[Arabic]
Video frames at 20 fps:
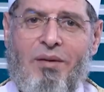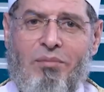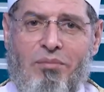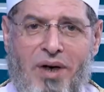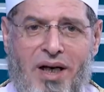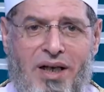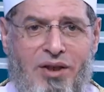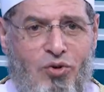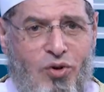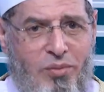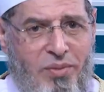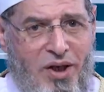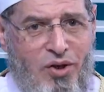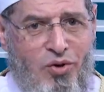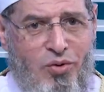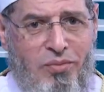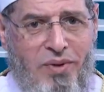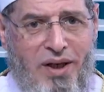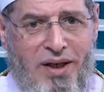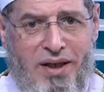معي
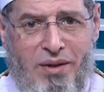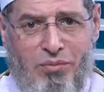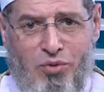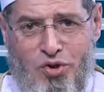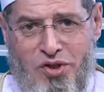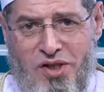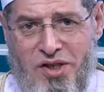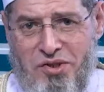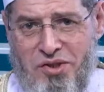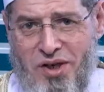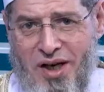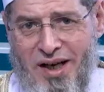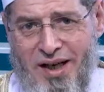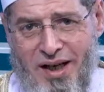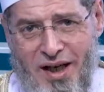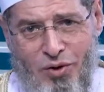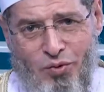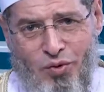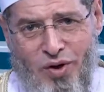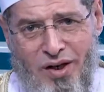ومعكم النموذج
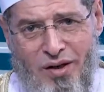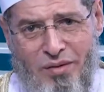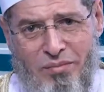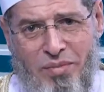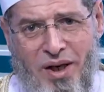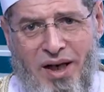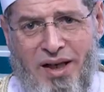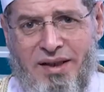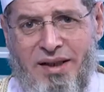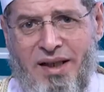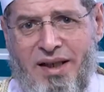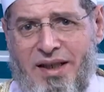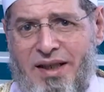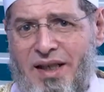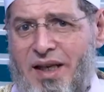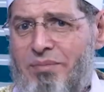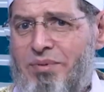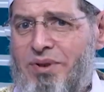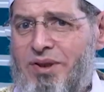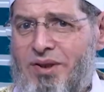الأول بعد
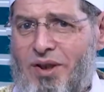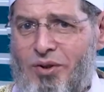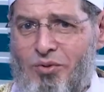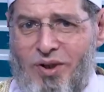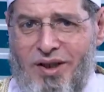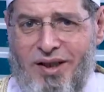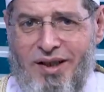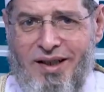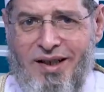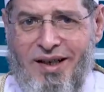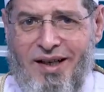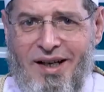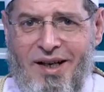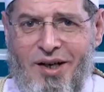غياب طويل